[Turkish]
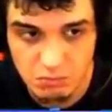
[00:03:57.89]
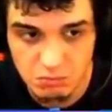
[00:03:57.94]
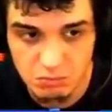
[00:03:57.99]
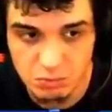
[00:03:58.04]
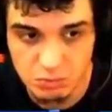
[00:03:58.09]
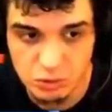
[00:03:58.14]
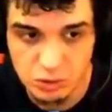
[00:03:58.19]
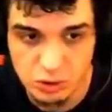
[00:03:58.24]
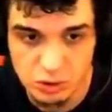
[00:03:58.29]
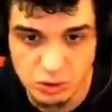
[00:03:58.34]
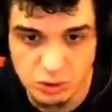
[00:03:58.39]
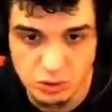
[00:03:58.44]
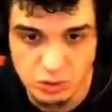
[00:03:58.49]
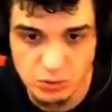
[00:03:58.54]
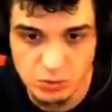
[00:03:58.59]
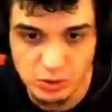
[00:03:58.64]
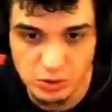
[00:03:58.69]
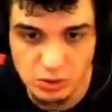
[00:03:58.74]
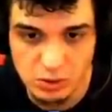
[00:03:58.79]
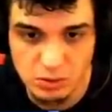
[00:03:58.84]
Burada
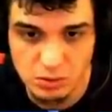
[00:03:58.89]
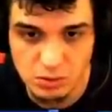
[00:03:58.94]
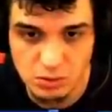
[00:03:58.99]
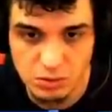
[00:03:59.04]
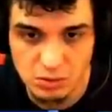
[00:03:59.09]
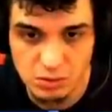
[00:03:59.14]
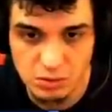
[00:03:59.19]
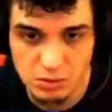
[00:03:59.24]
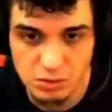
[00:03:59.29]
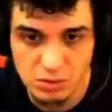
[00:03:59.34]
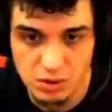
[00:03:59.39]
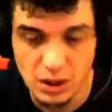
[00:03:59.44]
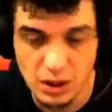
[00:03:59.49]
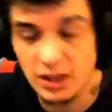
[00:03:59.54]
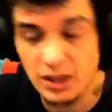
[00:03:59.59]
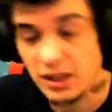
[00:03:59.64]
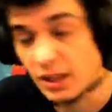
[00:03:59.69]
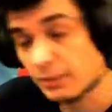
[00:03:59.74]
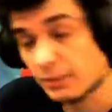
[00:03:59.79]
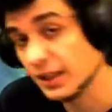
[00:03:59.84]
gözükmüyor.
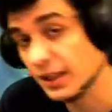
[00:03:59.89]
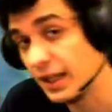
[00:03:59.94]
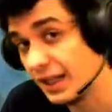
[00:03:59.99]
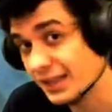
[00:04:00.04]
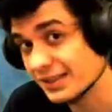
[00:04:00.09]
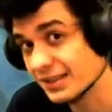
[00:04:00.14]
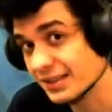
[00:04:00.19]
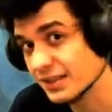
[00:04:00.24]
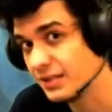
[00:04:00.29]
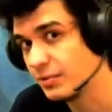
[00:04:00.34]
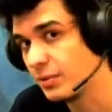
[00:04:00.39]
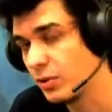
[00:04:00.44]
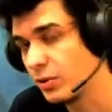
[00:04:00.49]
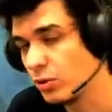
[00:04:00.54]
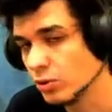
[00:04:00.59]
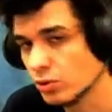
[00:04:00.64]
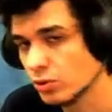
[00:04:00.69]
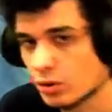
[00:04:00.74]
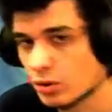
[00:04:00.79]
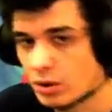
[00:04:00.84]
Arkamda herhalde sırtımda
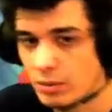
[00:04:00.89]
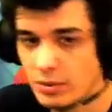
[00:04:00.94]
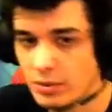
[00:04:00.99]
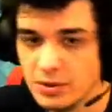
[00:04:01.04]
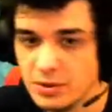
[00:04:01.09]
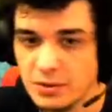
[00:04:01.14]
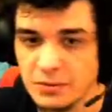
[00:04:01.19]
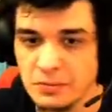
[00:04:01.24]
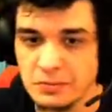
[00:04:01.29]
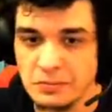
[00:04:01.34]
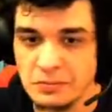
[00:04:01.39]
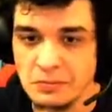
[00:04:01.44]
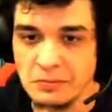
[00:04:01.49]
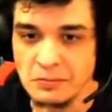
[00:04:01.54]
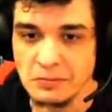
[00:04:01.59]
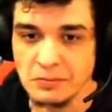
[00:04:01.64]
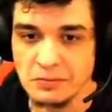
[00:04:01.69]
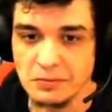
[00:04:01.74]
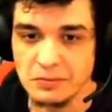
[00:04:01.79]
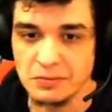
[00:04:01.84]
gözüküyor olabilir.
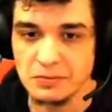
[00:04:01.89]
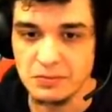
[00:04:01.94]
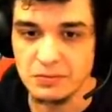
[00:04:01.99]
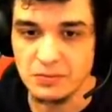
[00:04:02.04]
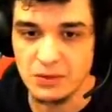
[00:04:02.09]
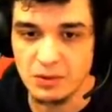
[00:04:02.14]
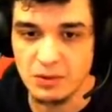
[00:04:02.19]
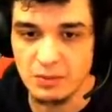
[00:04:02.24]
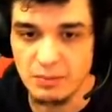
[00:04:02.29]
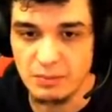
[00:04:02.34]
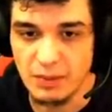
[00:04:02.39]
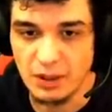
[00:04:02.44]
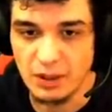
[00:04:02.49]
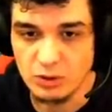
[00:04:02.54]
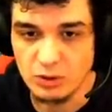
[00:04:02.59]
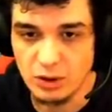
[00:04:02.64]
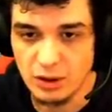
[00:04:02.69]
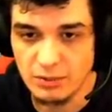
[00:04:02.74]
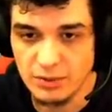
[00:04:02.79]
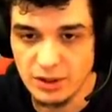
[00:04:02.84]
Ben
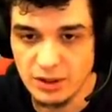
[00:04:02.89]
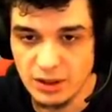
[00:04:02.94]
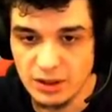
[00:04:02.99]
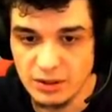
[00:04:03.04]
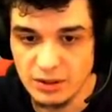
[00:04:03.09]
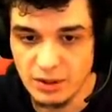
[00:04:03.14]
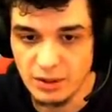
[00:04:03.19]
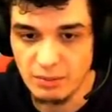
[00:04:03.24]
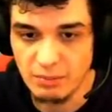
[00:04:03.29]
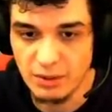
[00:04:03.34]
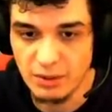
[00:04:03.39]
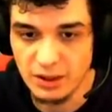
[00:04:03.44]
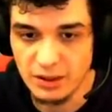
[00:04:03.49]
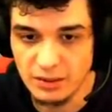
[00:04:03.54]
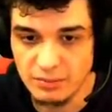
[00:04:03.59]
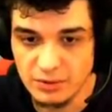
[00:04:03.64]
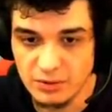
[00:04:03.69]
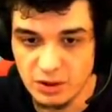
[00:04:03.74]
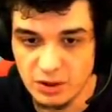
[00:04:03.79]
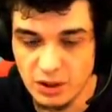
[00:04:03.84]
şu hamuru alayım ya. Ban
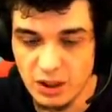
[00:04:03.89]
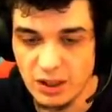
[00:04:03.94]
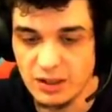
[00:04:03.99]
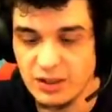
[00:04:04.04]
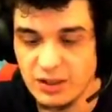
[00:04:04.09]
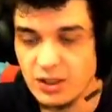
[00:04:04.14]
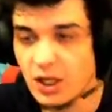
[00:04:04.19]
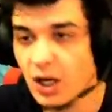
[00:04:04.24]
hamur. Aa yine